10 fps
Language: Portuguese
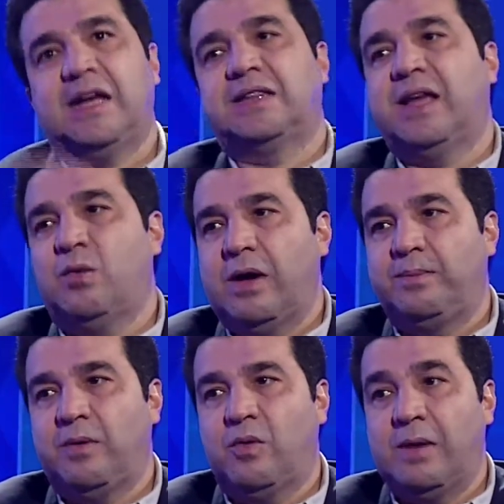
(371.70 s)
até
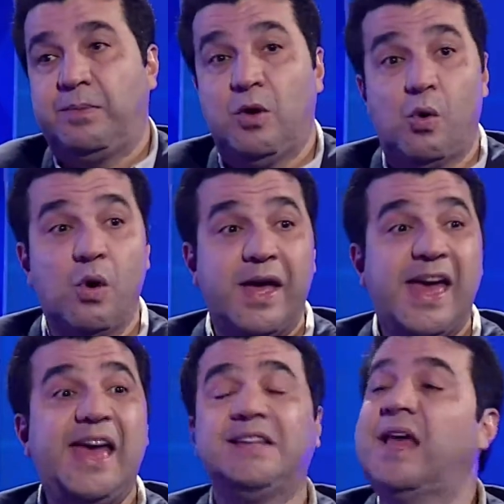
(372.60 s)
o IPO
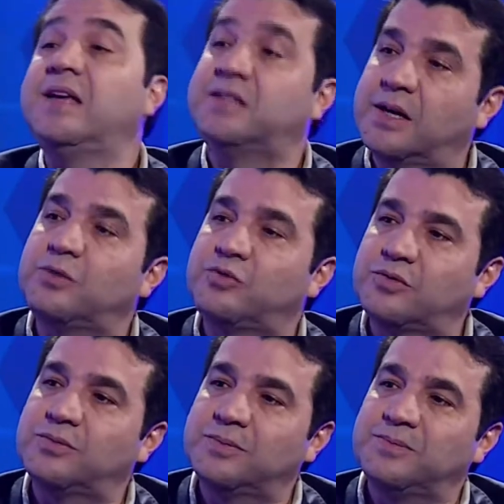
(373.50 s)
em 10 anos.
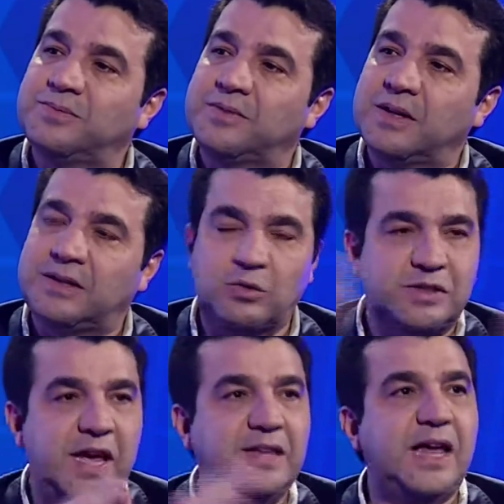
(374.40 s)
Uhum. Então,
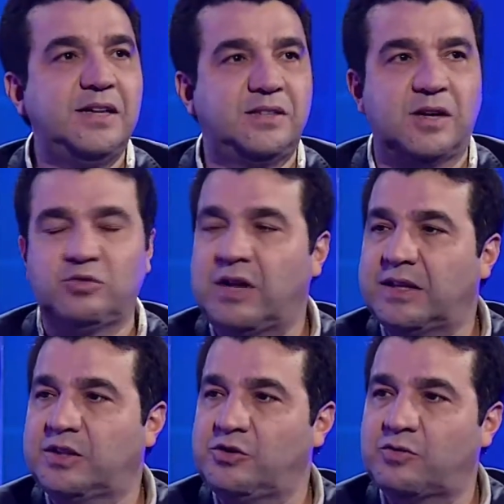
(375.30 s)
se em 10 anos
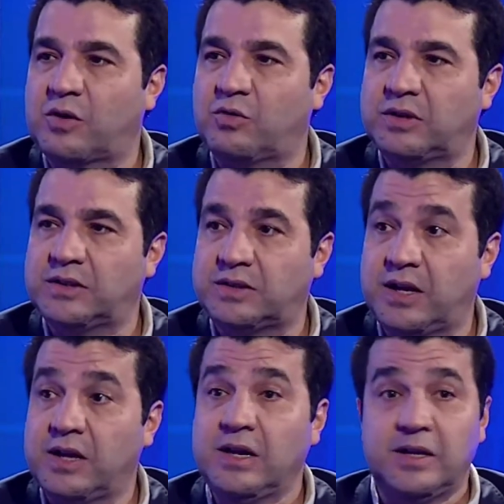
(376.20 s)
nada disso acontecer,
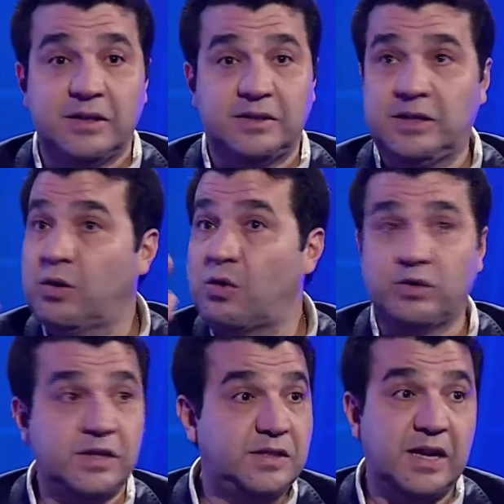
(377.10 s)
se não
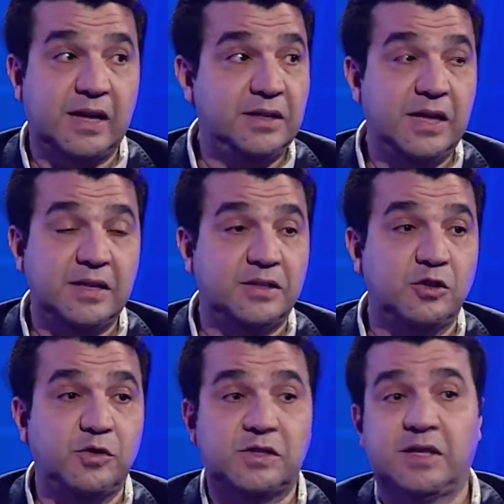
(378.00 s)
acontecer nada em 10 anos,
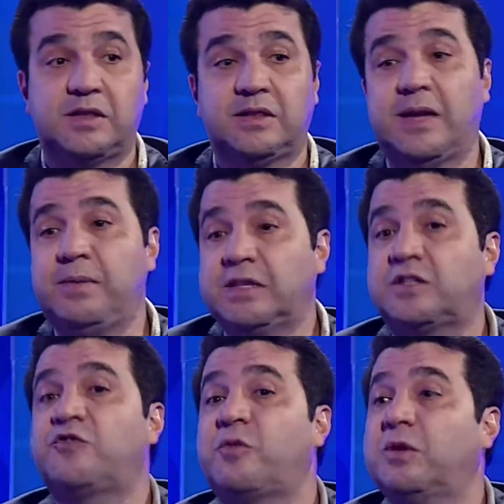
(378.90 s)
você termina se
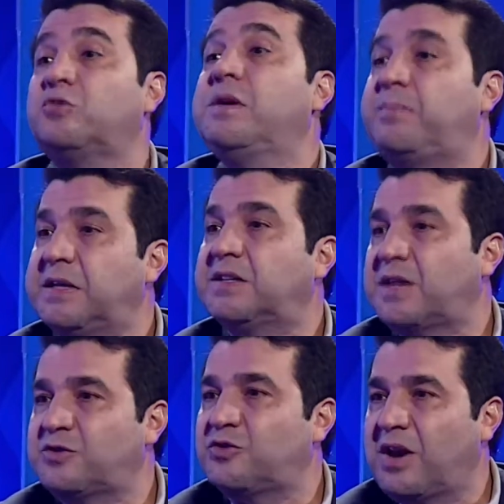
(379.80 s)
transformando numa empresa
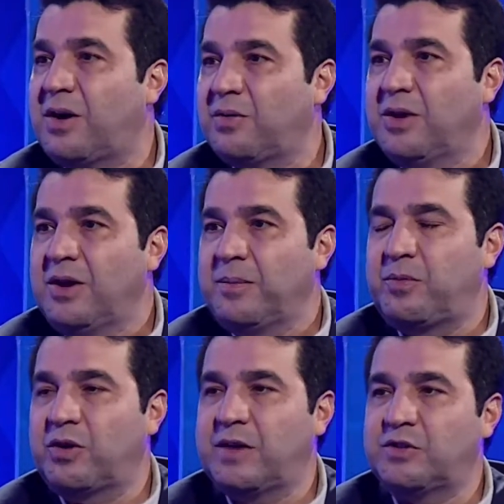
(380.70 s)
tradicional,
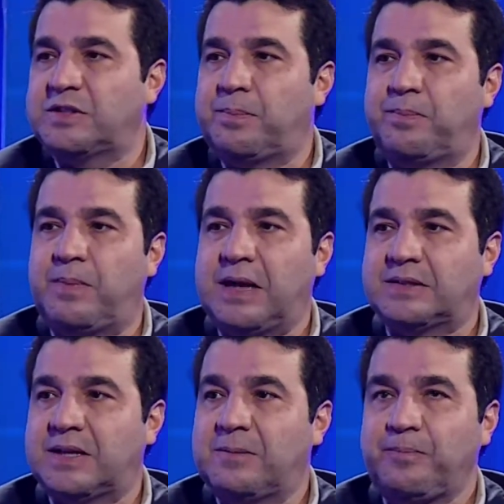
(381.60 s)
porque você
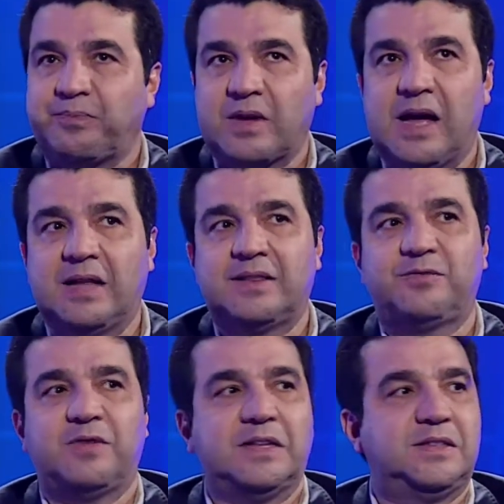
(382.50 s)
passa a
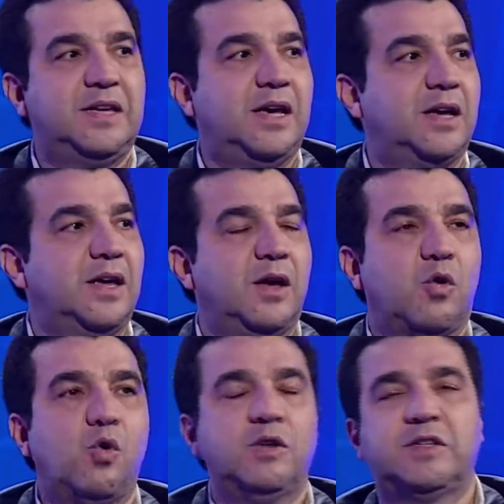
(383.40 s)
fazer
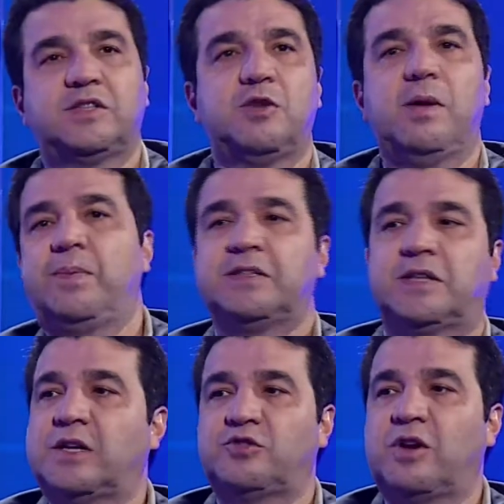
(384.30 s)
coisas que uma empresa
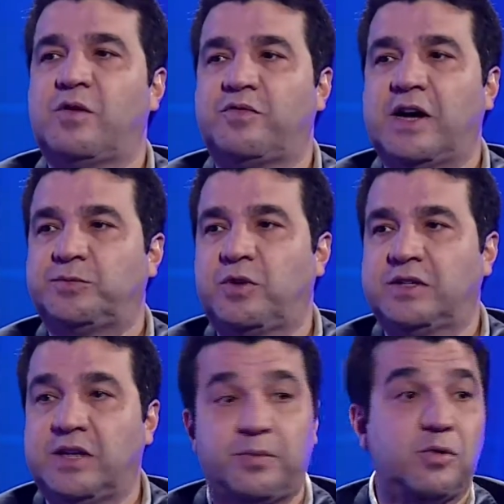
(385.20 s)
tradicional faz, por
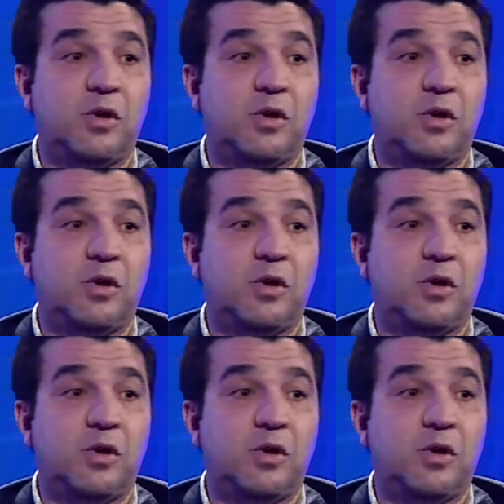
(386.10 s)
exemplo,